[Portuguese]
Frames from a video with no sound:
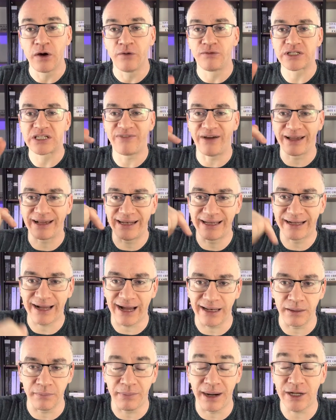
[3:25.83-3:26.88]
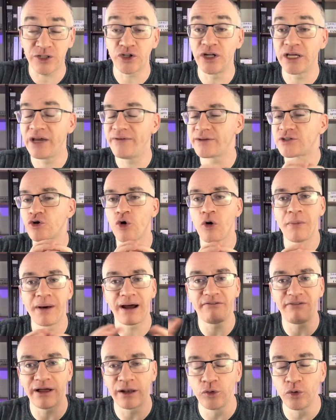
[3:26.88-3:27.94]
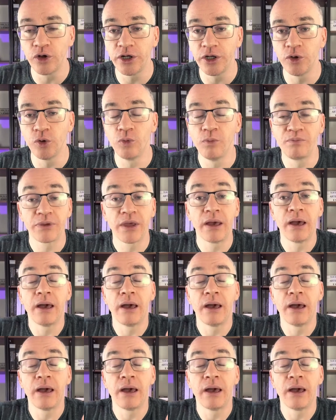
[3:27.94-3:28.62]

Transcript: Você vai clicar ali embaixo, ninguém vai te cobrar valor nenhum.